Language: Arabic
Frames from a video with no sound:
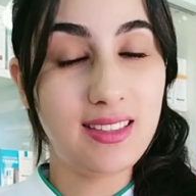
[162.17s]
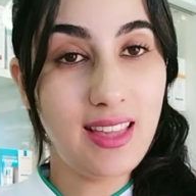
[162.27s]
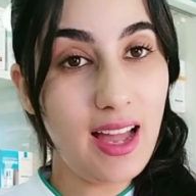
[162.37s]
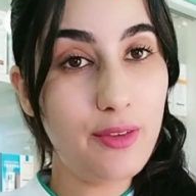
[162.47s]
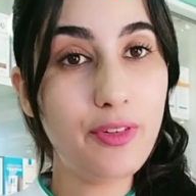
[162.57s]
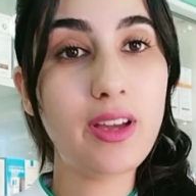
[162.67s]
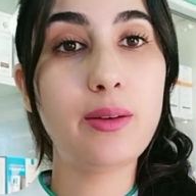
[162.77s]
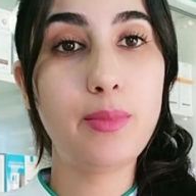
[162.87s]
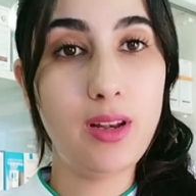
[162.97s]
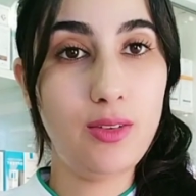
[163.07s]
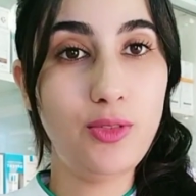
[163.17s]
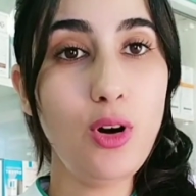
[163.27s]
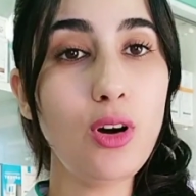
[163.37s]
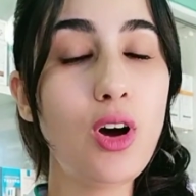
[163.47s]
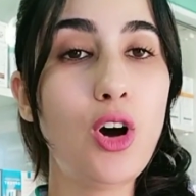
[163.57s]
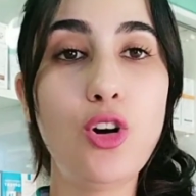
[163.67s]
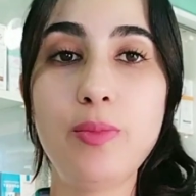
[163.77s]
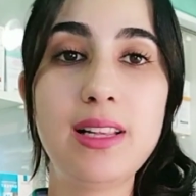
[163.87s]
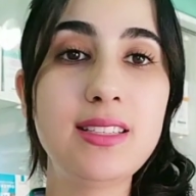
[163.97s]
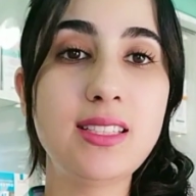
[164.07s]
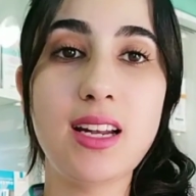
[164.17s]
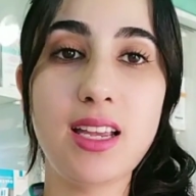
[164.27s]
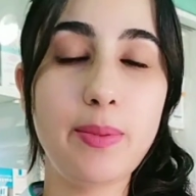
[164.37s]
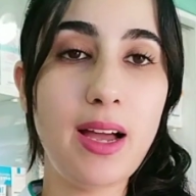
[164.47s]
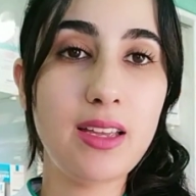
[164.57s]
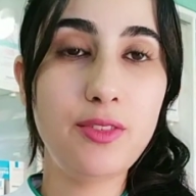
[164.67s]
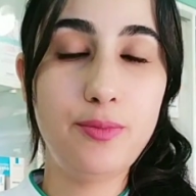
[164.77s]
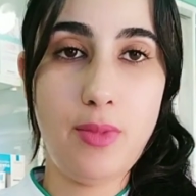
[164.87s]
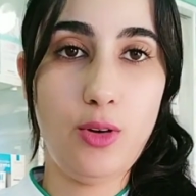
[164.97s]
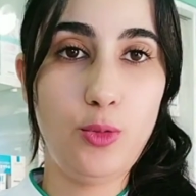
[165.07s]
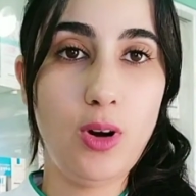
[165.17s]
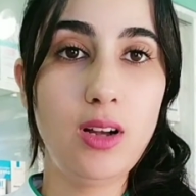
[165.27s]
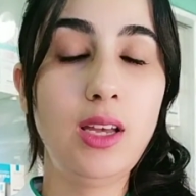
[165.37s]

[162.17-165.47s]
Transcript: تضعفك من الفوق ومن التحت راه كيبقى كيف ما هو